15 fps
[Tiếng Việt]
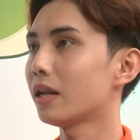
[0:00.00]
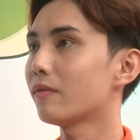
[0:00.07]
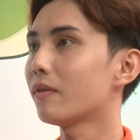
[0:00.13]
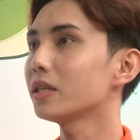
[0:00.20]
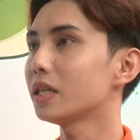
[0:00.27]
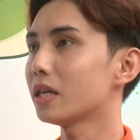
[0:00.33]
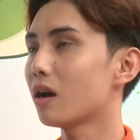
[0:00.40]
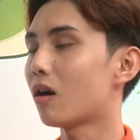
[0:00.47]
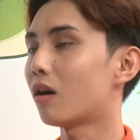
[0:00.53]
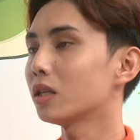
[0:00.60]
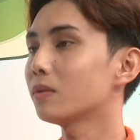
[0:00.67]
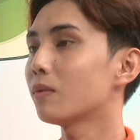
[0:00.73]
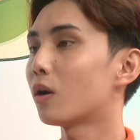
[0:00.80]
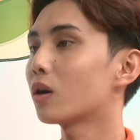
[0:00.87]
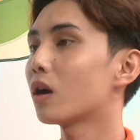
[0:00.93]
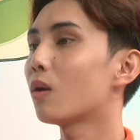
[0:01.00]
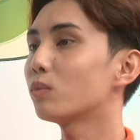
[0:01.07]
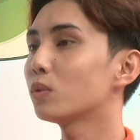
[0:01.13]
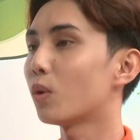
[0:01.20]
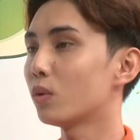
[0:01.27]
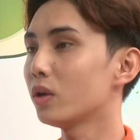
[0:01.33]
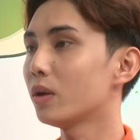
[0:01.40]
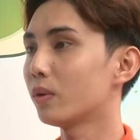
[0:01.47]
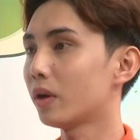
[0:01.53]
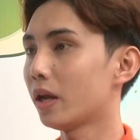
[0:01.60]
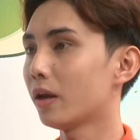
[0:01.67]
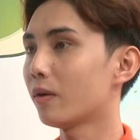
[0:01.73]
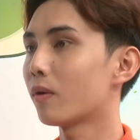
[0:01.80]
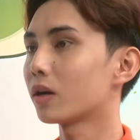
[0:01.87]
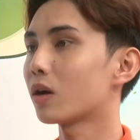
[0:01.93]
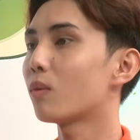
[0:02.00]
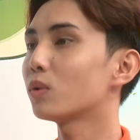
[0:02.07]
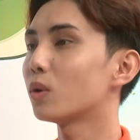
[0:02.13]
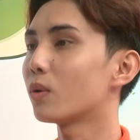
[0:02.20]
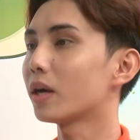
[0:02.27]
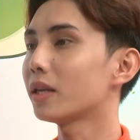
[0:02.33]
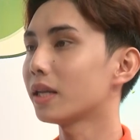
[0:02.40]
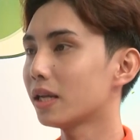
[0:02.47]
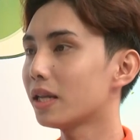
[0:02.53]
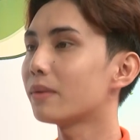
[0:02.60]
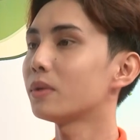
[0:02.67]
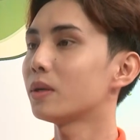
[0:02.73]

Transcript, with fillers: để phát triển họ nhưng họ không đủ điều kiện hoặc không đủ khả năng để làm